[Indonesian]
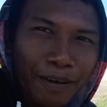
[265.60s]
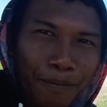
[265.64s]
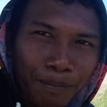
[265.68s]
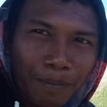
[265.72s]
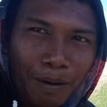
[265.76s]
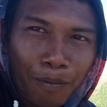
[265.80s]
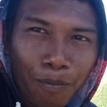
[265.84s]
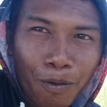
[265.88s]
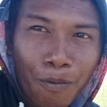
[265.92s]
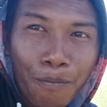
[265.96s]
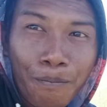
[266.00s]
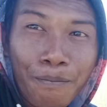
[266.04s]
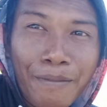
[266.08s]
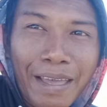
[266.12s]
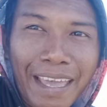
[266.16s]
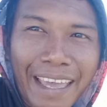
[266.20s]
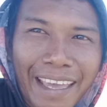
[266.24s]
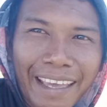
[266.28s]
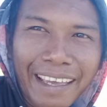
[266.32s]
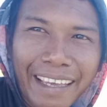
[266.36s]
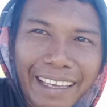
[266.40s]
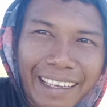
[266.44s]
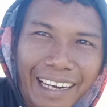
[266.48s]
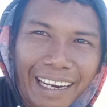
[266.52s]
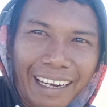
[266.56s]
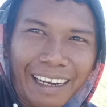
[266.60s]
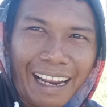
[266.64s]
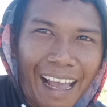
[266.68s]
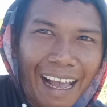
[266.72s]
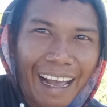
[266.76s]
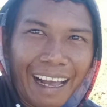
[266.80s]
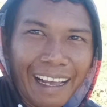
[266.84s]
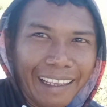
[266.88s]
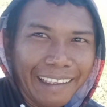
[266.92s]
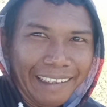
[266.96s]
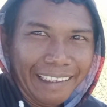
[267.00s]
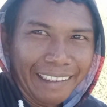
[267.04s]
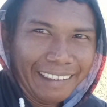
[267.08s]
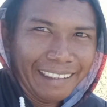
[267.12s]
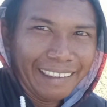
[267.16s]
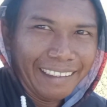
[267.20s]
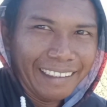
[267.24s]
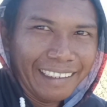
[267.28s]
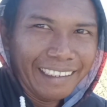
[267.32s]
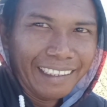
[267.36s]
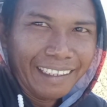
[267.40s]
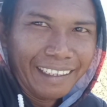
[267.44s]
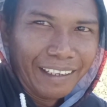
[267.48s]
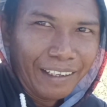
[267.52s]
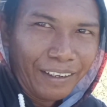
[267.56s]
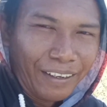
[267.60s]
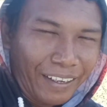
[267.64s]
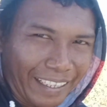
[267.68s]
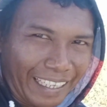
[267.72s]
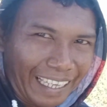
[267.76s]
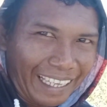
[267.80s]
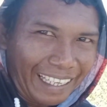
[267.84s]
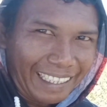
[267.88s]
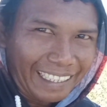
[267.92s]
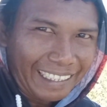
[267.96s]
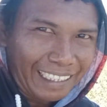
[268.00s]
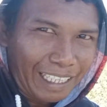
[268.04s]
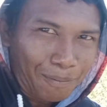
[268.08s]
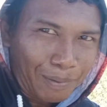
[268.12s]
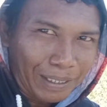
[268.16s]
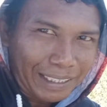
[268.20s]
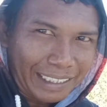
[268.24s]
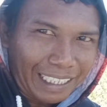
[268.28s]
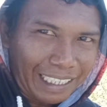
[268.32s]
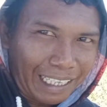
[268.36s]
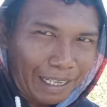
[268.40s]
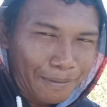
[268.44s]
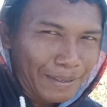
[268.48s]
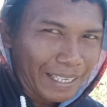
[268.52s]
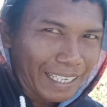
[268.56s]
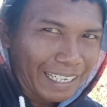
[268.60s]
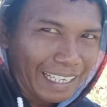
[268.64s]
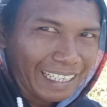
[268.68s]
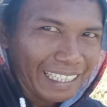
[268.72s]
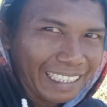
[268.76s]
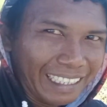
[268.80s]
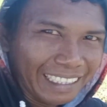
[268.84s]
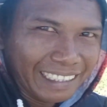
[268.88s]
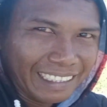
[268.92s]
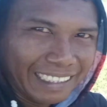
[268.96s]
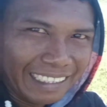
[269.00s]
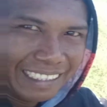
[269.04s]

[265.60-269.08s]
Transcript: babu merah naik. Oke, kita pasang kamera.